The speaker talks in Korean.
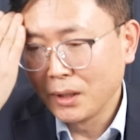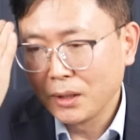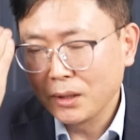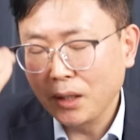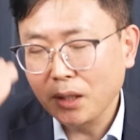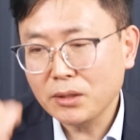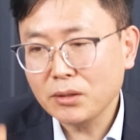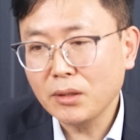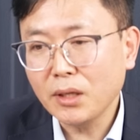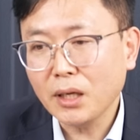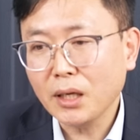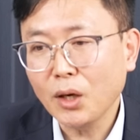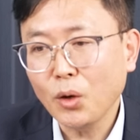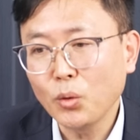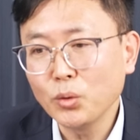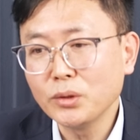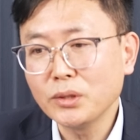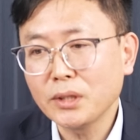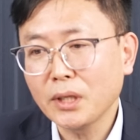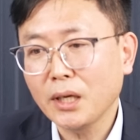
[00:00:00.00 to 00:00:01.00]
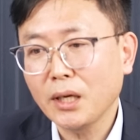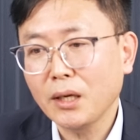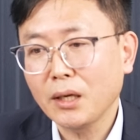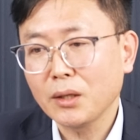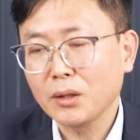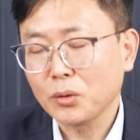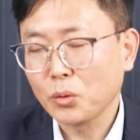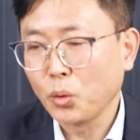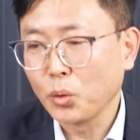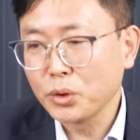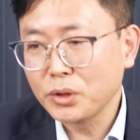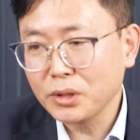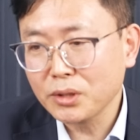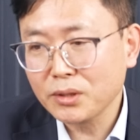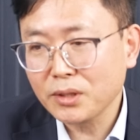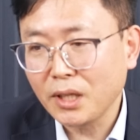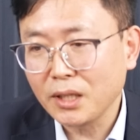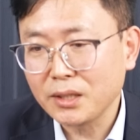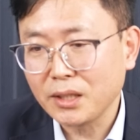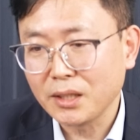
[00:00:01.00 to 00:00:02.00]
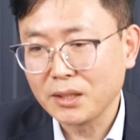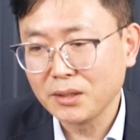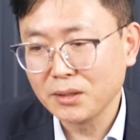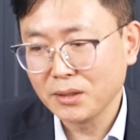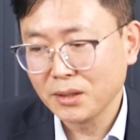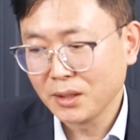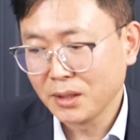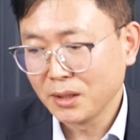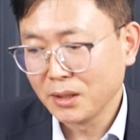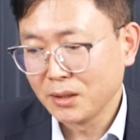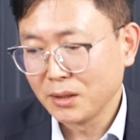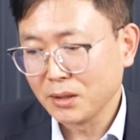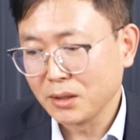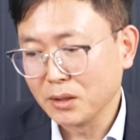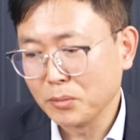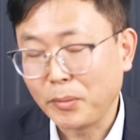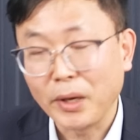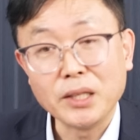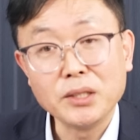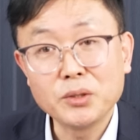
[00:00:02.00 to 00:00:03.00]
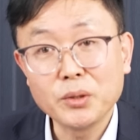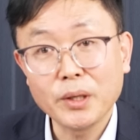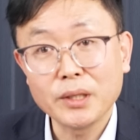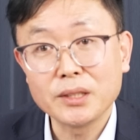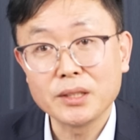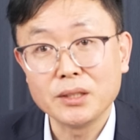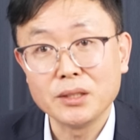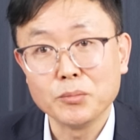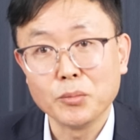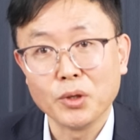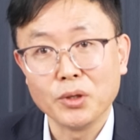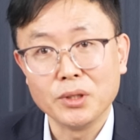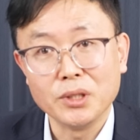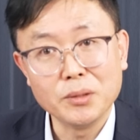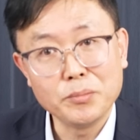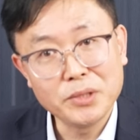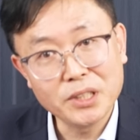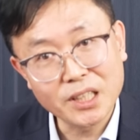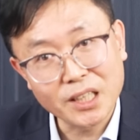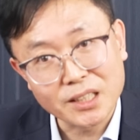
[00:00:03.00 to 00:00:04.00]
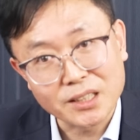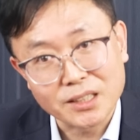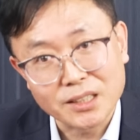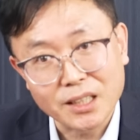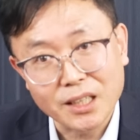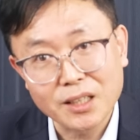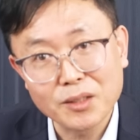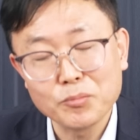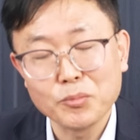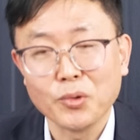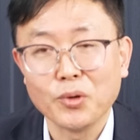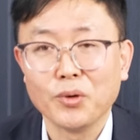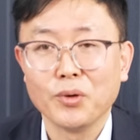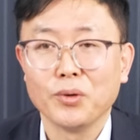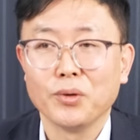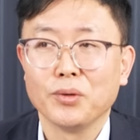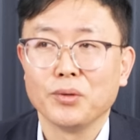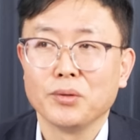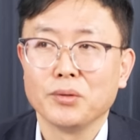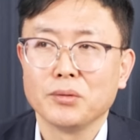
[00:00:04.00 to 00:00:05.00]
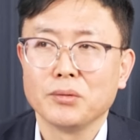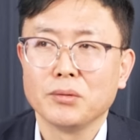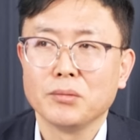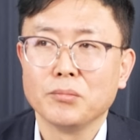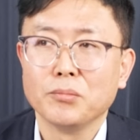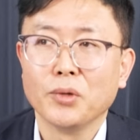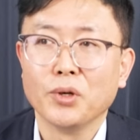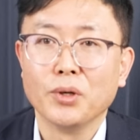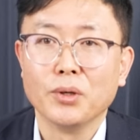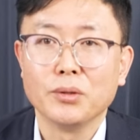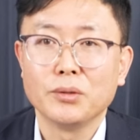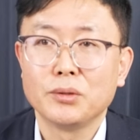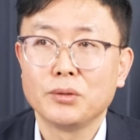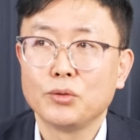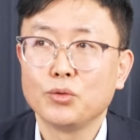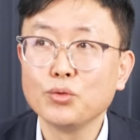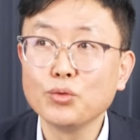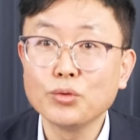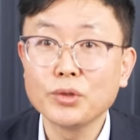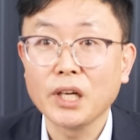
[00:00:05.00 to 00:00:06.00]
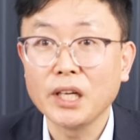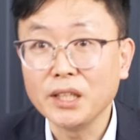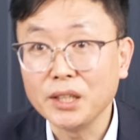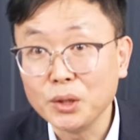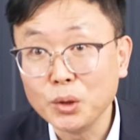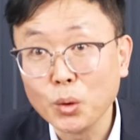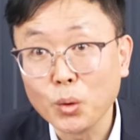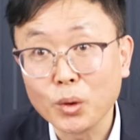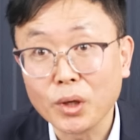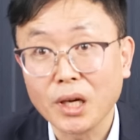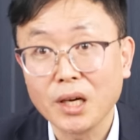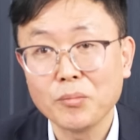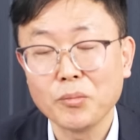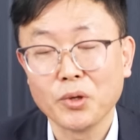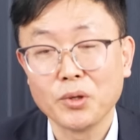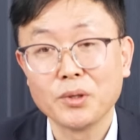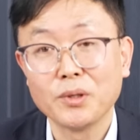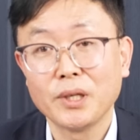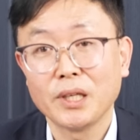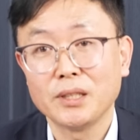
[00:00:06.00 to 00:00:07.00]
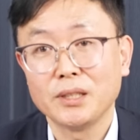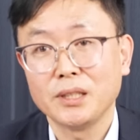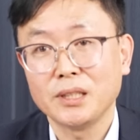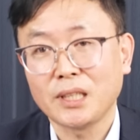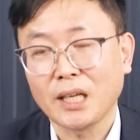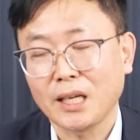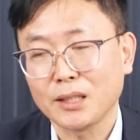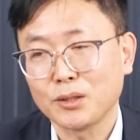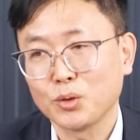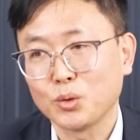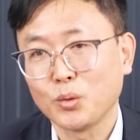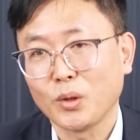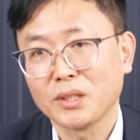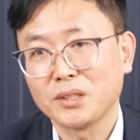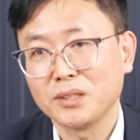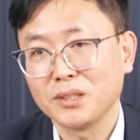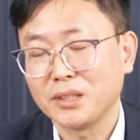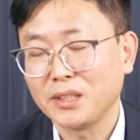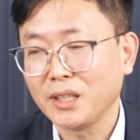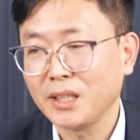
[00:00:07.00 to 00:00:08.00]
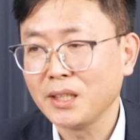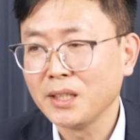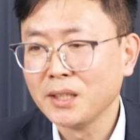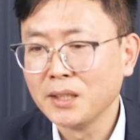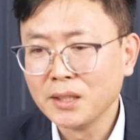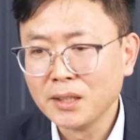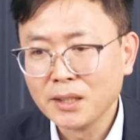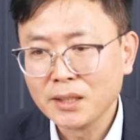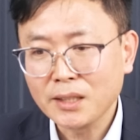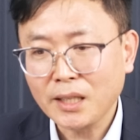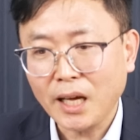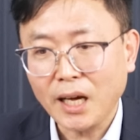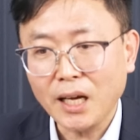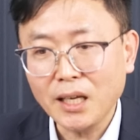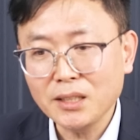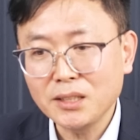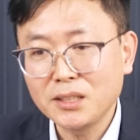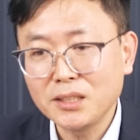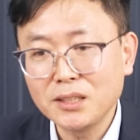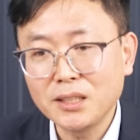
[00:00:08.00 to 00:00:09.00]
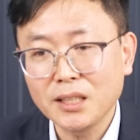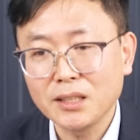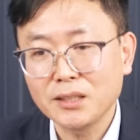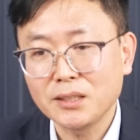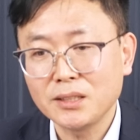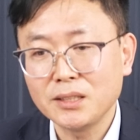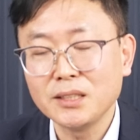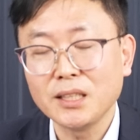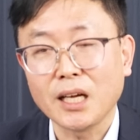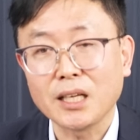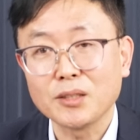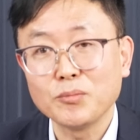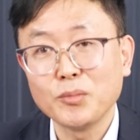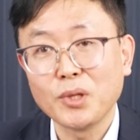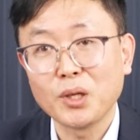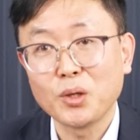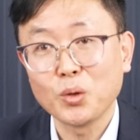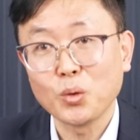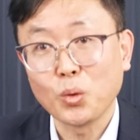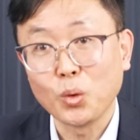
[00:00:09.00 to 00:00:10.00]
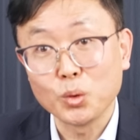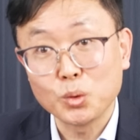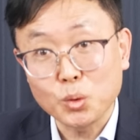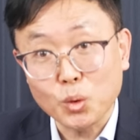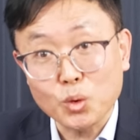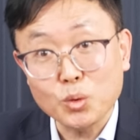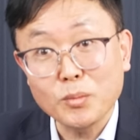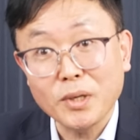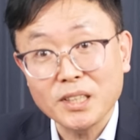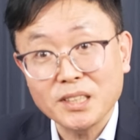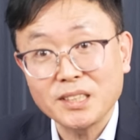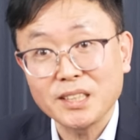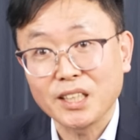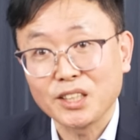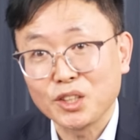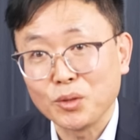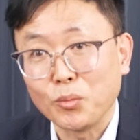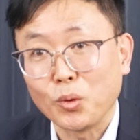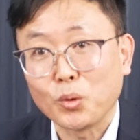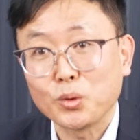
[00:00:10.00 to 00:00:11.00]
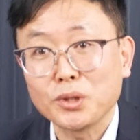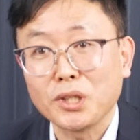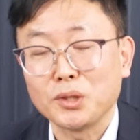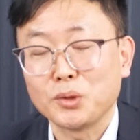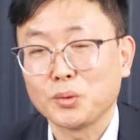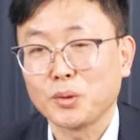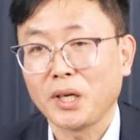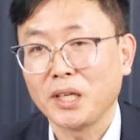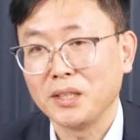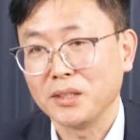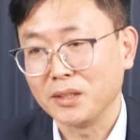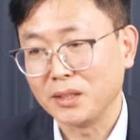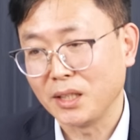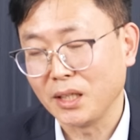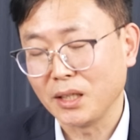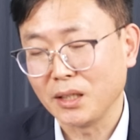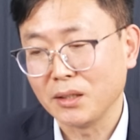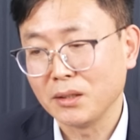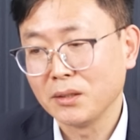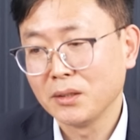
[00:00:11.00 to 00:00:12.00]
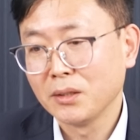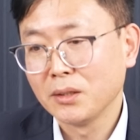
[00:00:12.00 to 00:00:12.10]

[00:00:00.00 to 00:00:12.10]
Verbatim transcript: 테슬라가 혼자 독식을 할 때는 그 벤처 애들 뭐 리비안이나 뭐 중국의 리오나 뭐 이런 애들이 다 들어왔을 때 다 지 나름대로 그 조그만 시장에서 먹고 살 수가 있는데,